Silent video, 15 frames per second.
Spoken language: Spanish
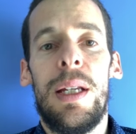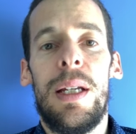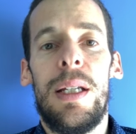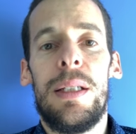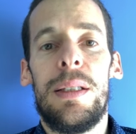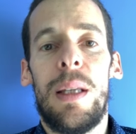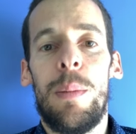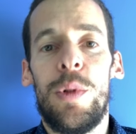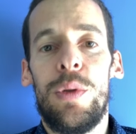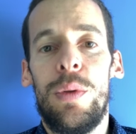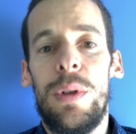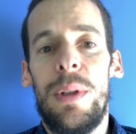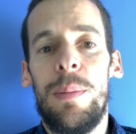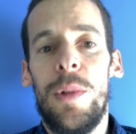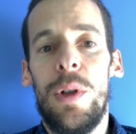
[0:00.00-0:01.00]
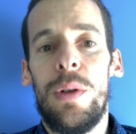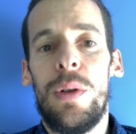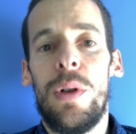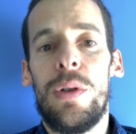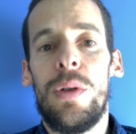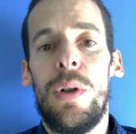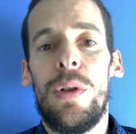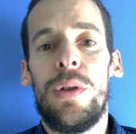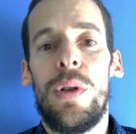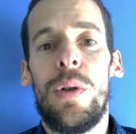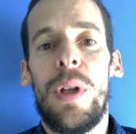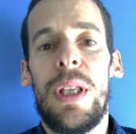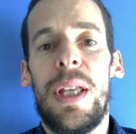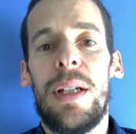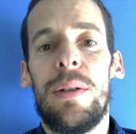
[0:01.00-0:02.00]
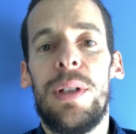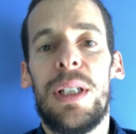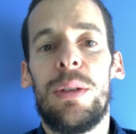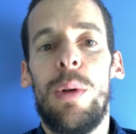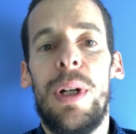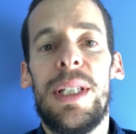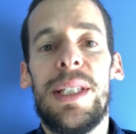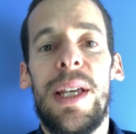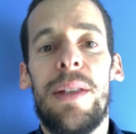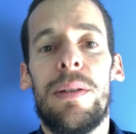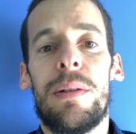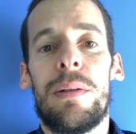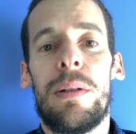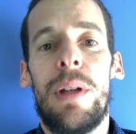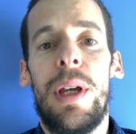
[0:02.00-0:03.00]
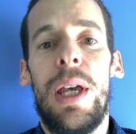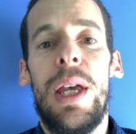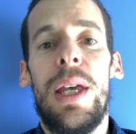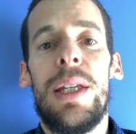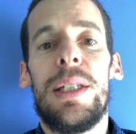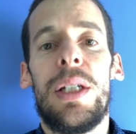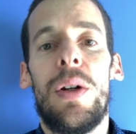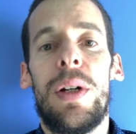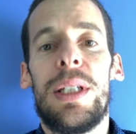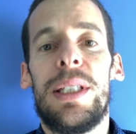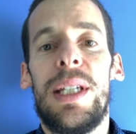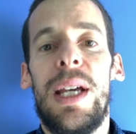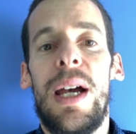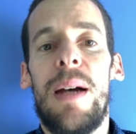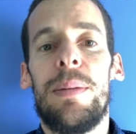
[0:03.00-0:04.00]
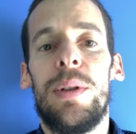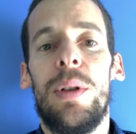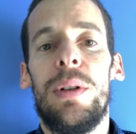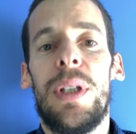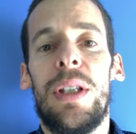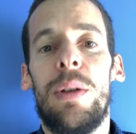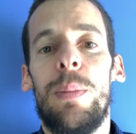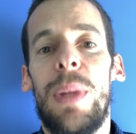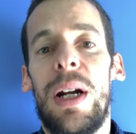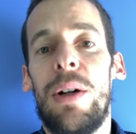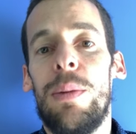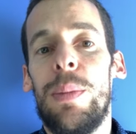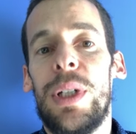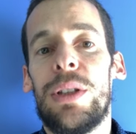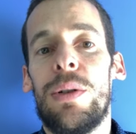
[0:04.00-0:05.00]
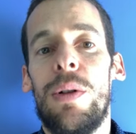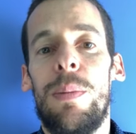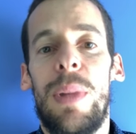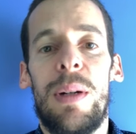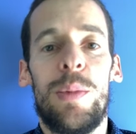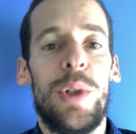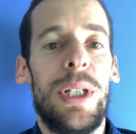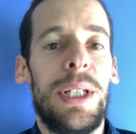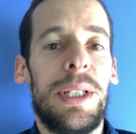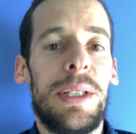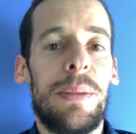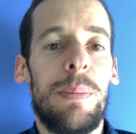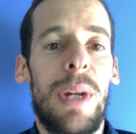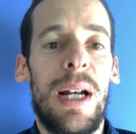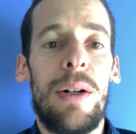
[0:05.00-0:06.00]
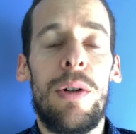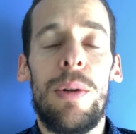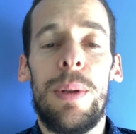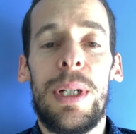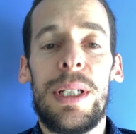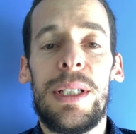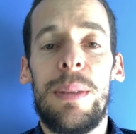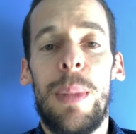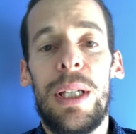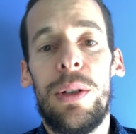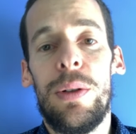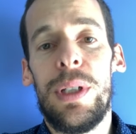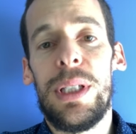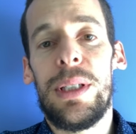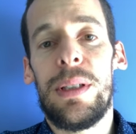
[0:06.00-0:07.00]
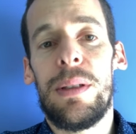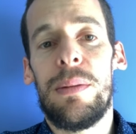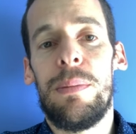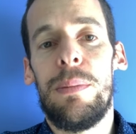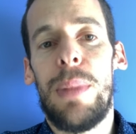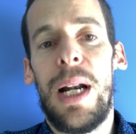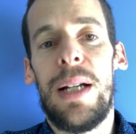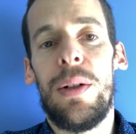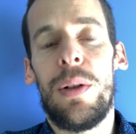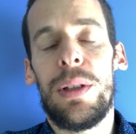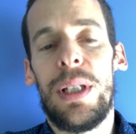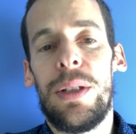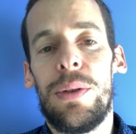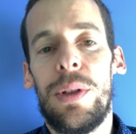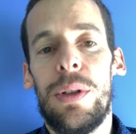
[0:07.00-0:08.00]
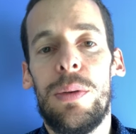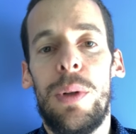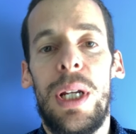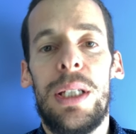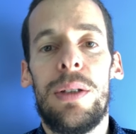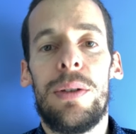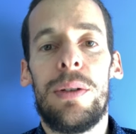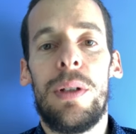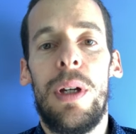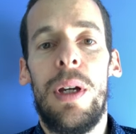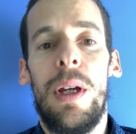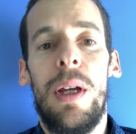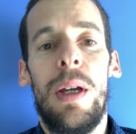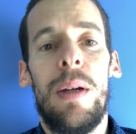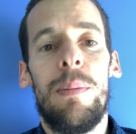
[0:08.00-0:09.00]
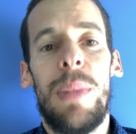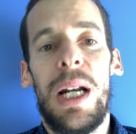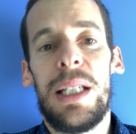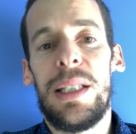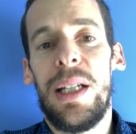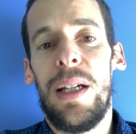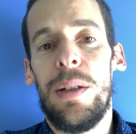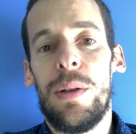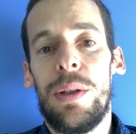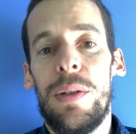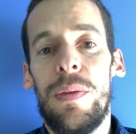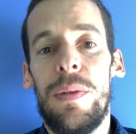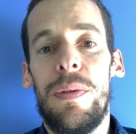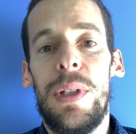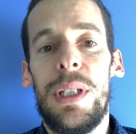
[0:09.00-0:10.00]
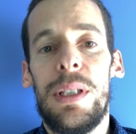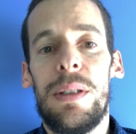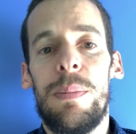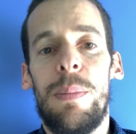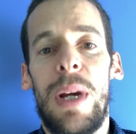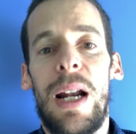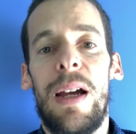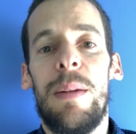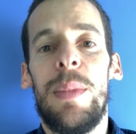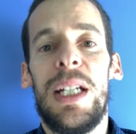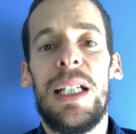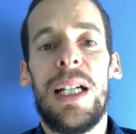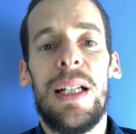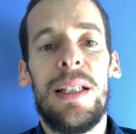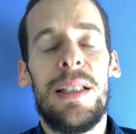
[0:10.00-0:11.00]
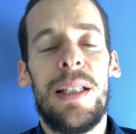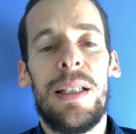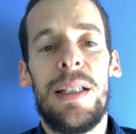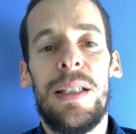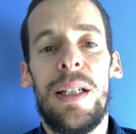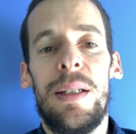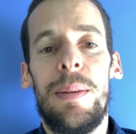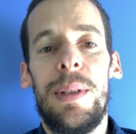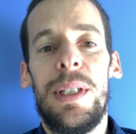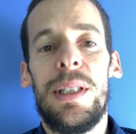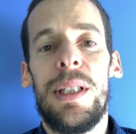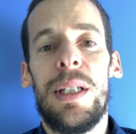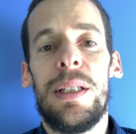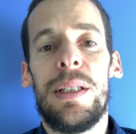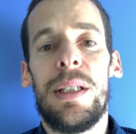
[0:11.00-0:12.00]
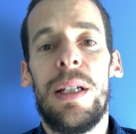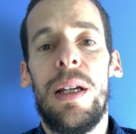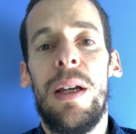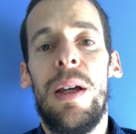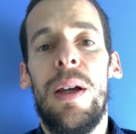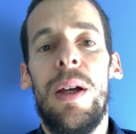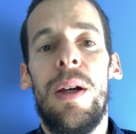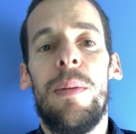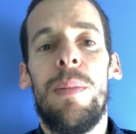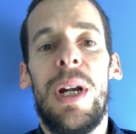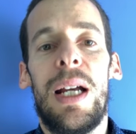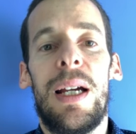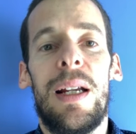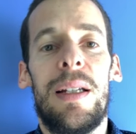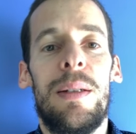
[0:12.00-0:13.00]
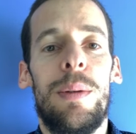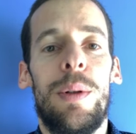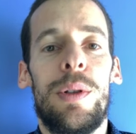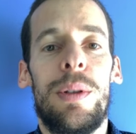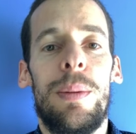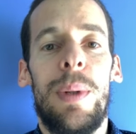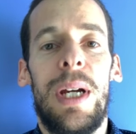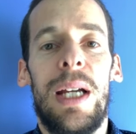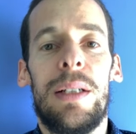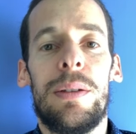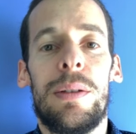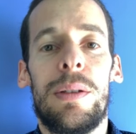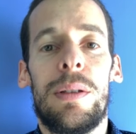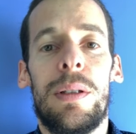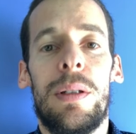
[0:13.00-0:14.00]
Necesitamos un himno no solo ciudadano y actualizado, sino que sea apto tanto para hombres como para mujeres, para jóvenes y mayores, para norteños y sureños, para chairos y fifís, para americanistas y cheivistas, para carnívoros y veganos,